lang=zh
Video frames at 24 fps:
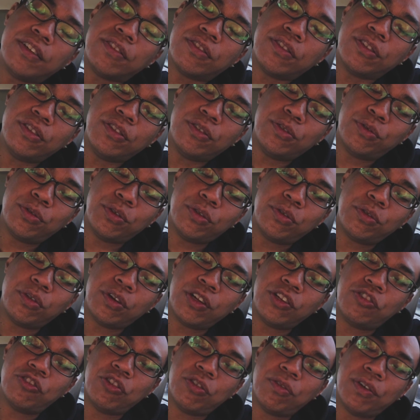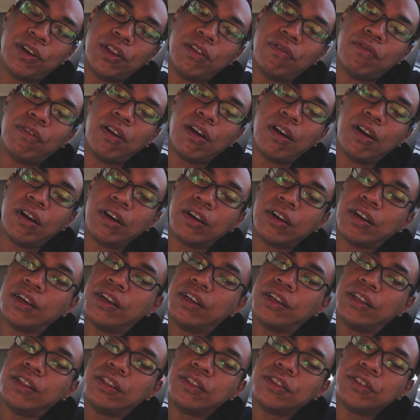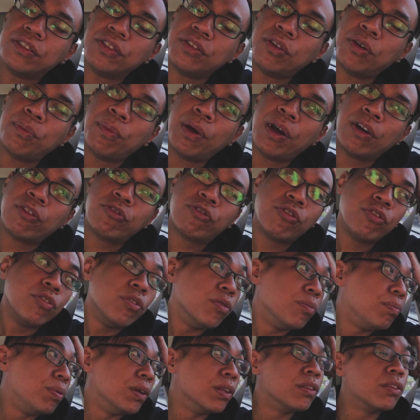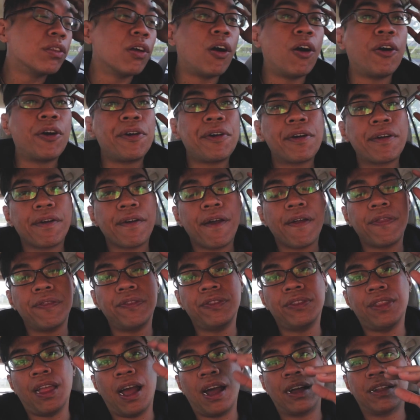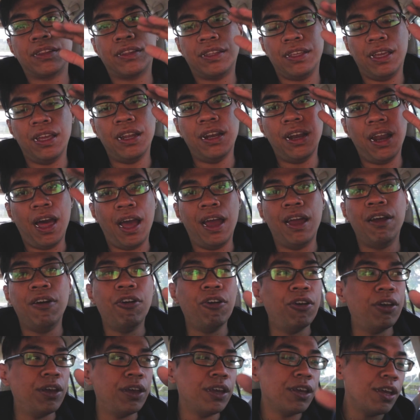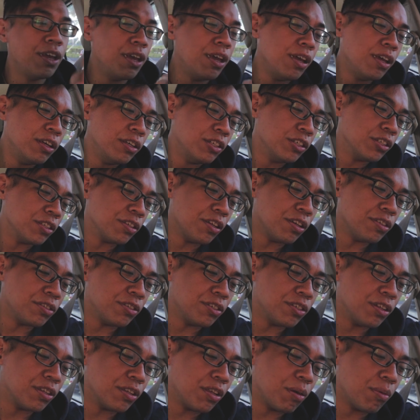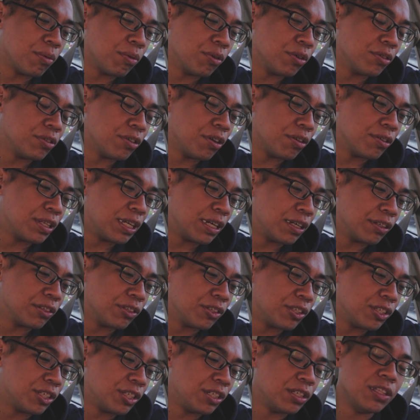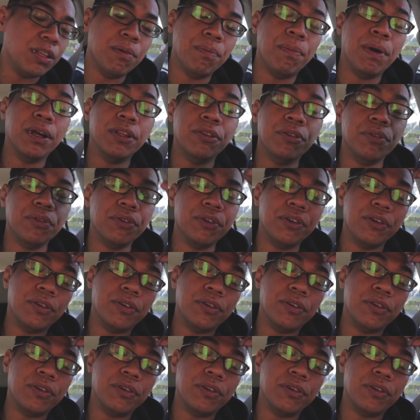天是纯粹久违的 vlog。今天我们要去屏东，当天来回，现在时间差不多早上七点半左